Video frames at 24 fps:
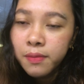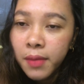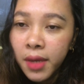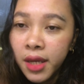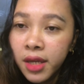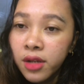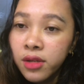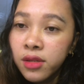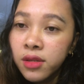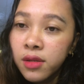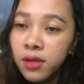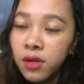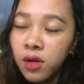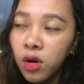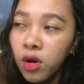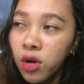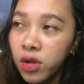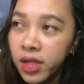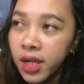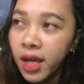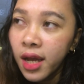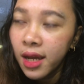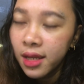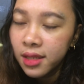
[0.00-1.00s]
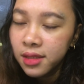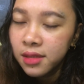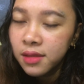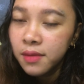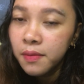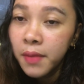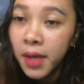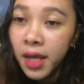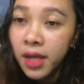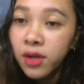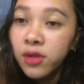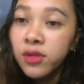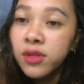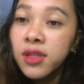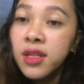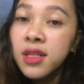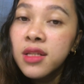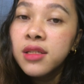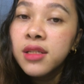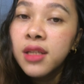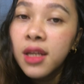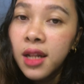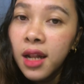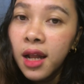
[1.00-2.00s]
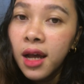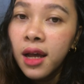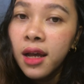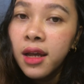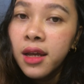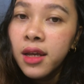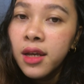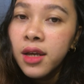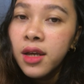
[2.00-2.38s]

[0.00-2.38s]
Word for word: meron on hand, meron din sila.